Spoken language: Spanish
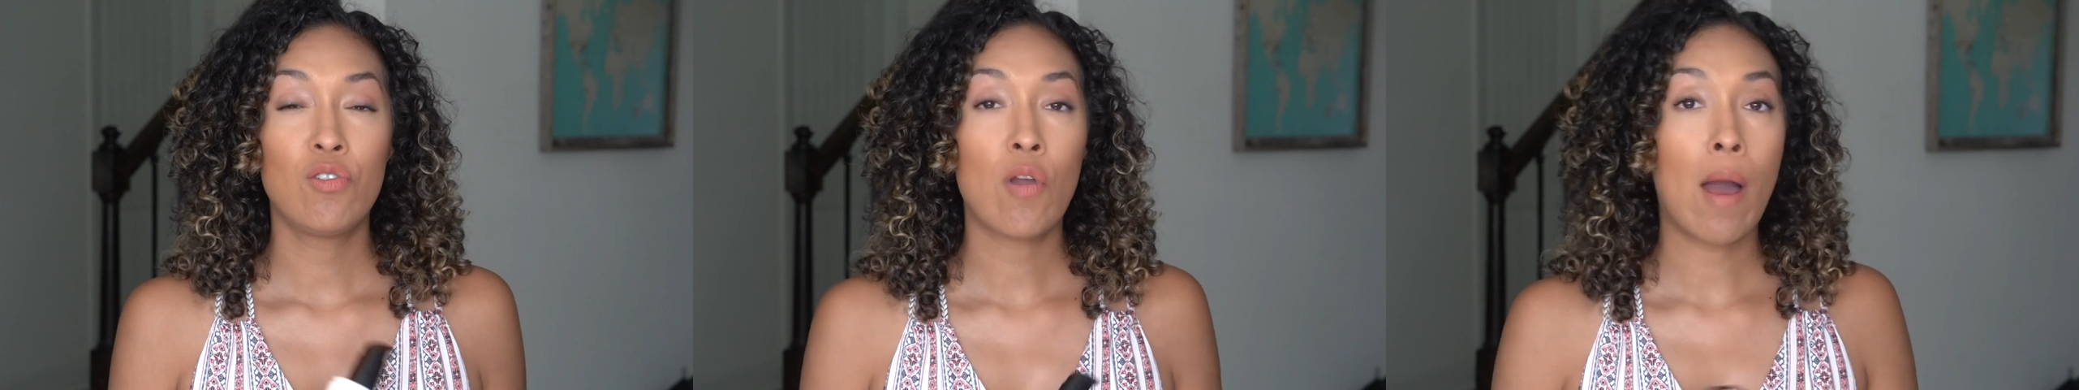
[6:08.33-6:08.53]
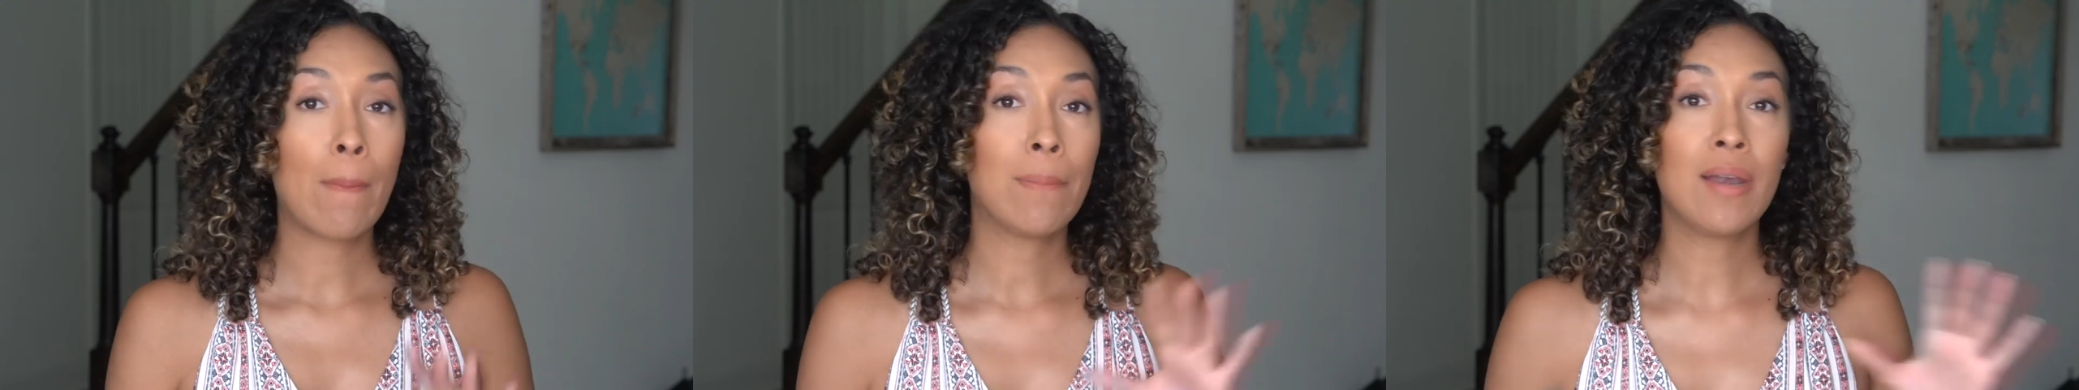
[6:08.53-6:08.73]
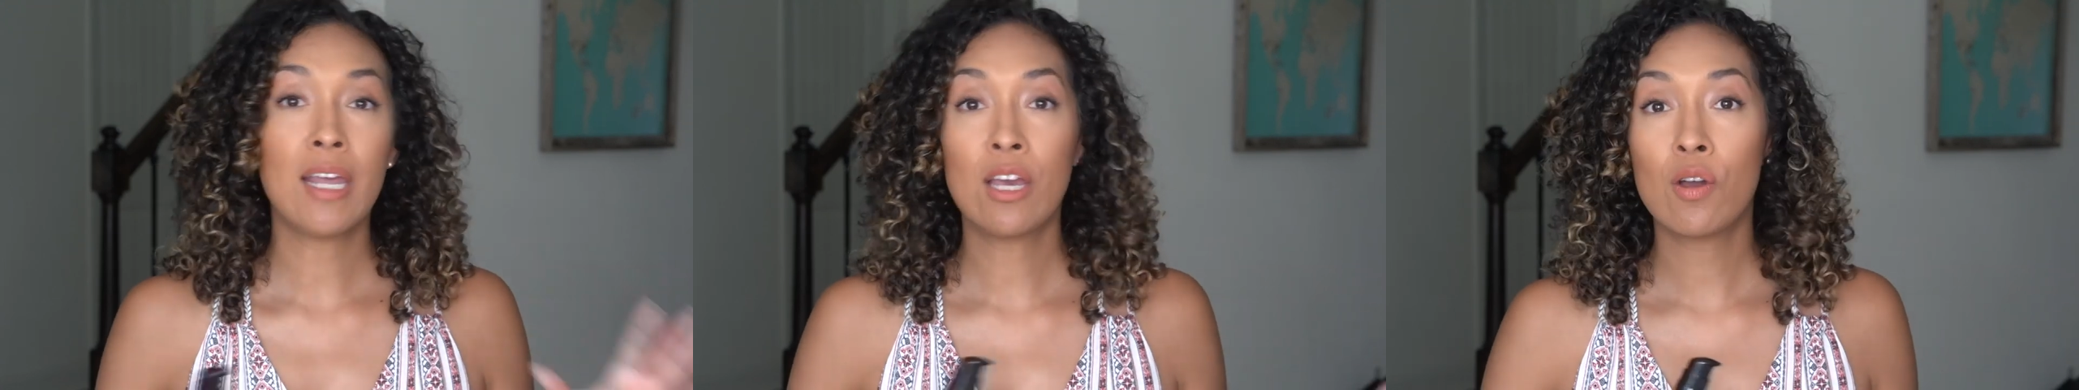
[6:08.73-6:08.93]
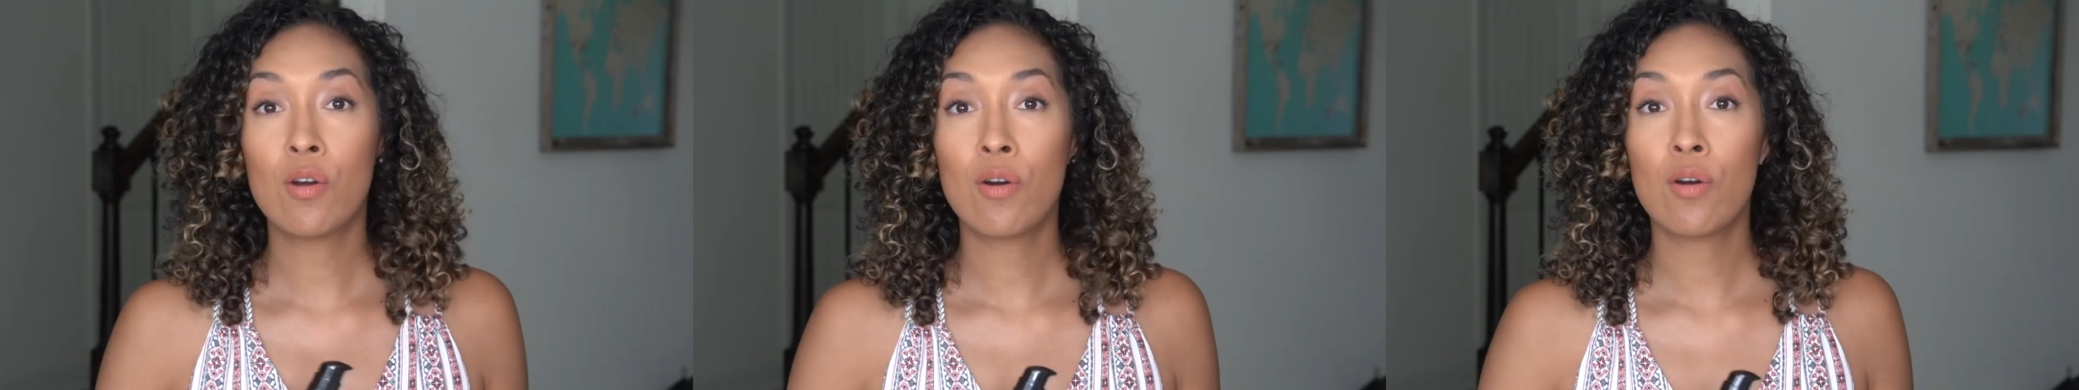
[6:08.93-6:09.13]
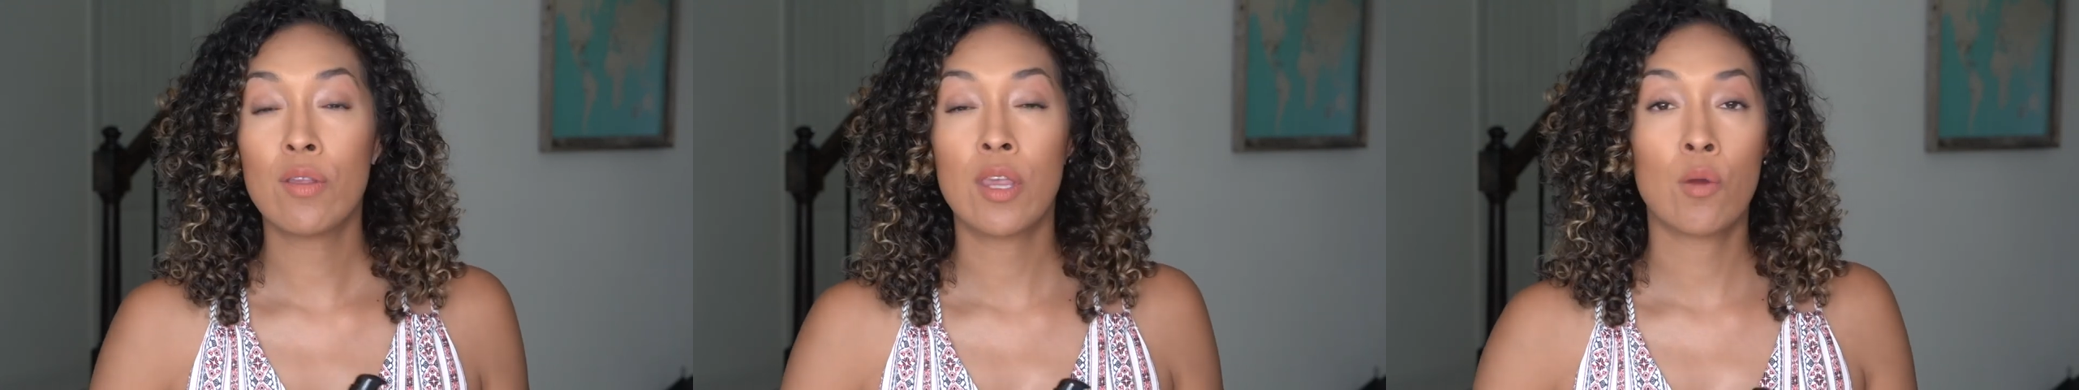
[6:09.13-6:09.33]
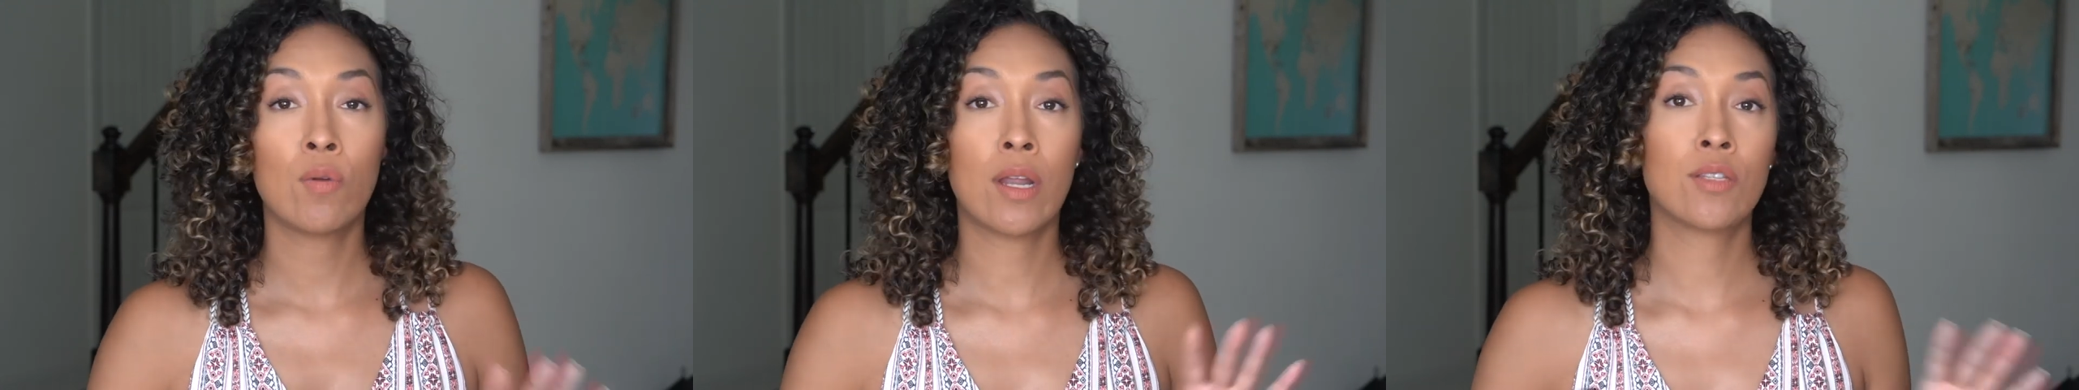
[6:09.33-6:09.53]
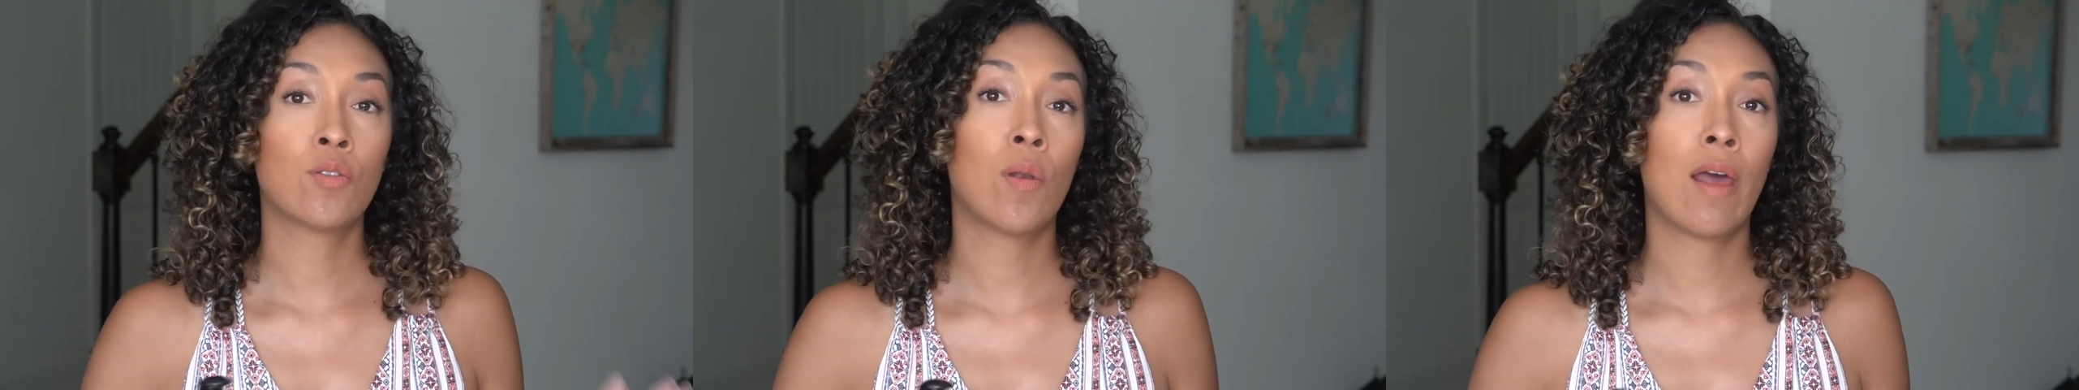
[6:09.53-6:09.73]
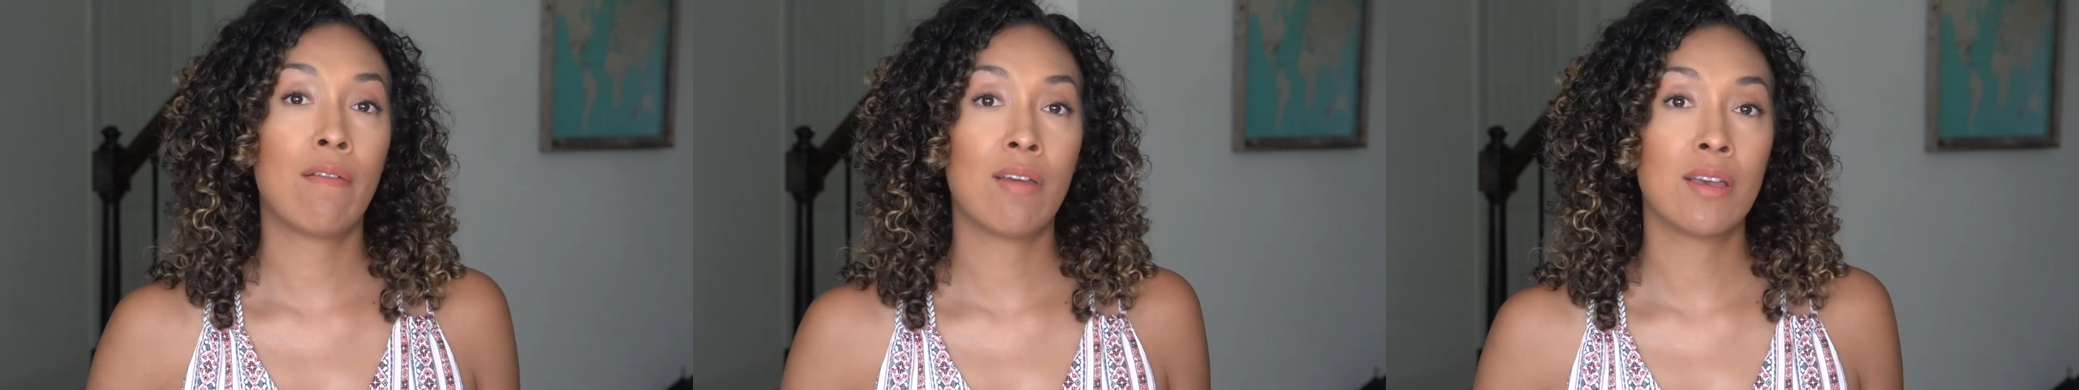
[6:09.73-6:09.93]
Lo aplico de una
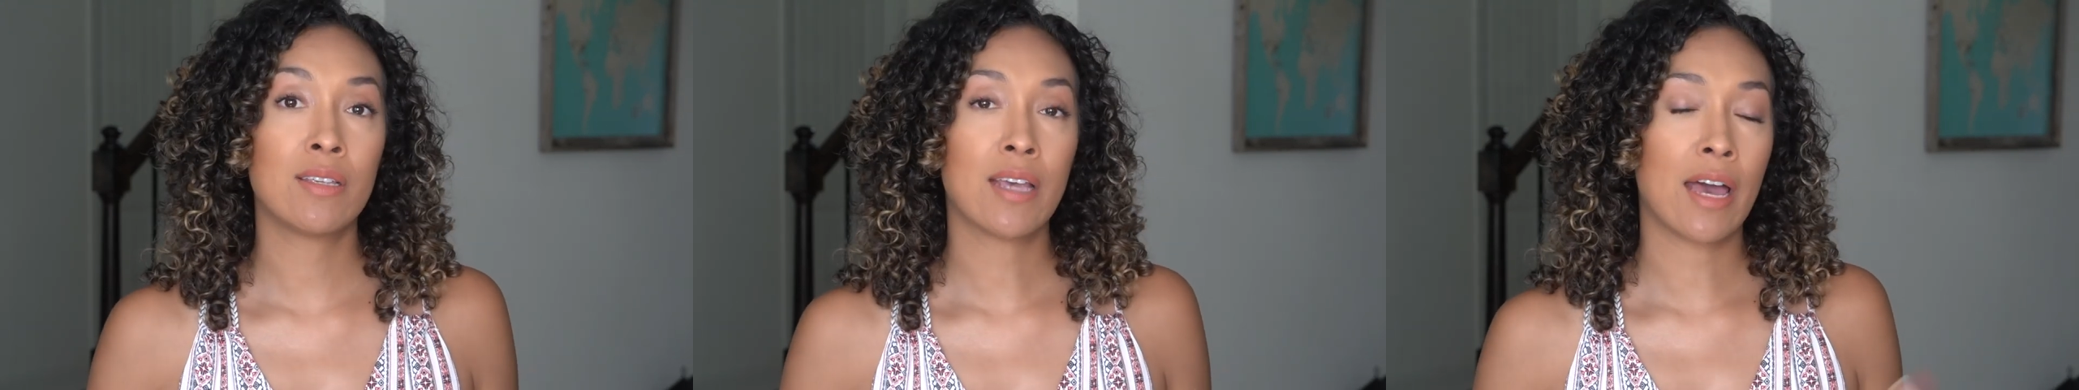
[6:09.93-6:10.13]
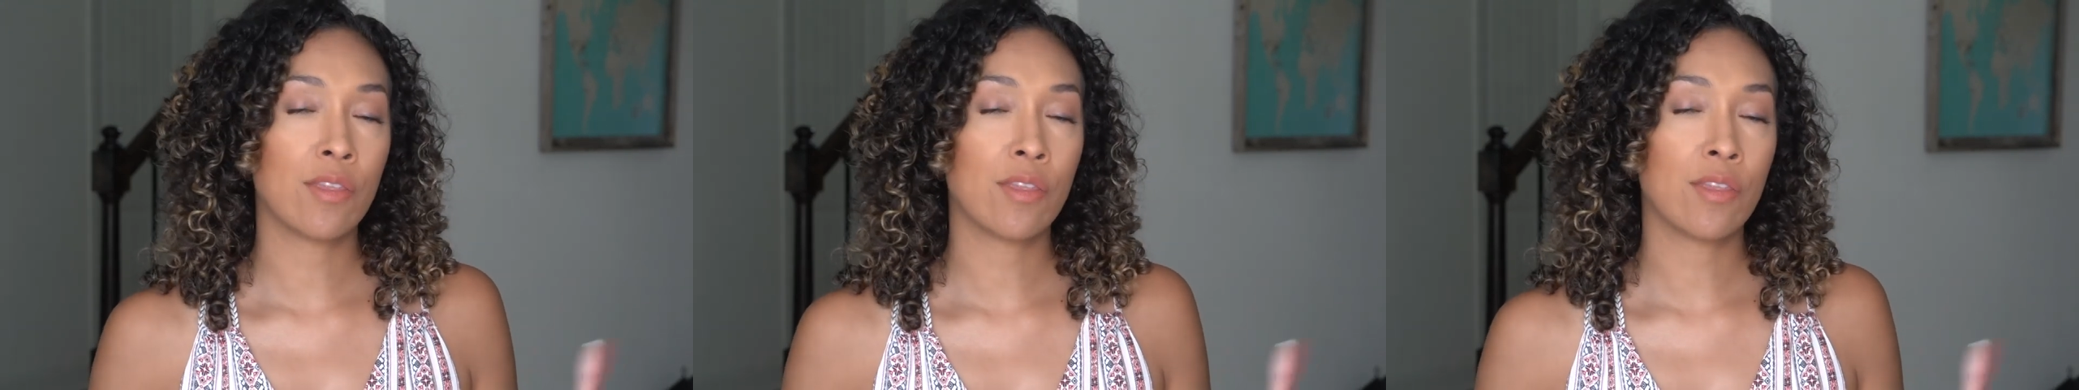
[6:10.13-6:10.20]
sola vez